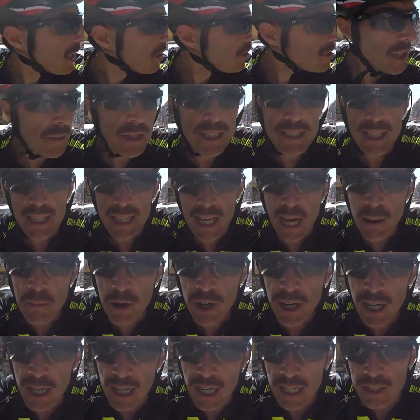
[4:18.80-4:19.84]
E non
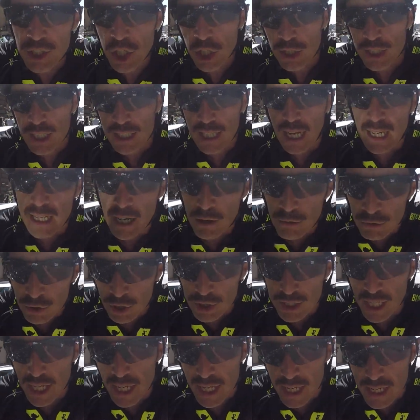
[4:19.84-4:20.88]
dimentichiamo che il Giro d'Italia è
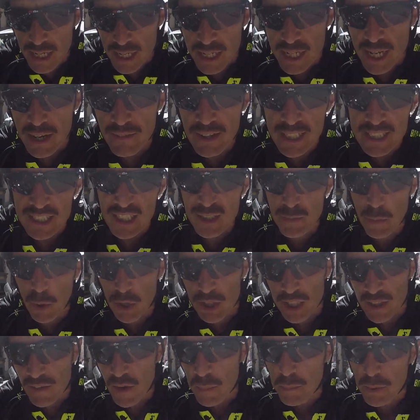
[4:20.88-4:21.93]
uno degli eventi
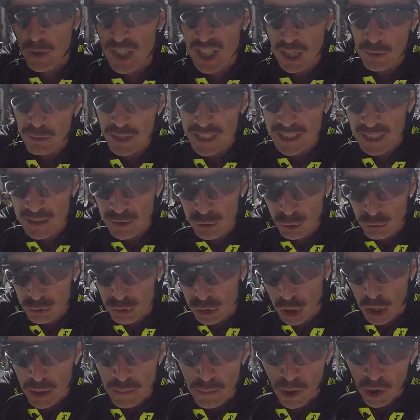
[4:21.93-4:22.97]
sportivi più seguiti in tutto il